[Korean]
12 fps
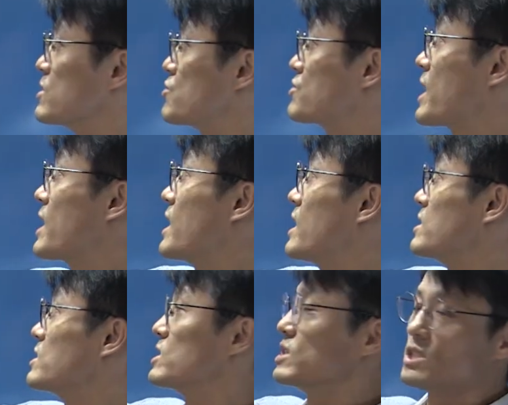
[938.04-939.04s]
두 개
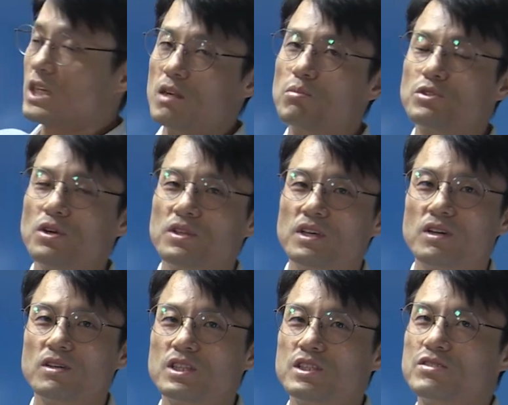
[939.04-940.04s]
잘 보셔야
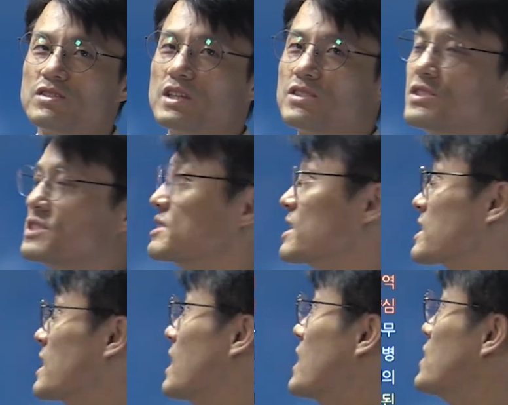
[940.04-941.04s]
돼요. 실수할 수 있으니까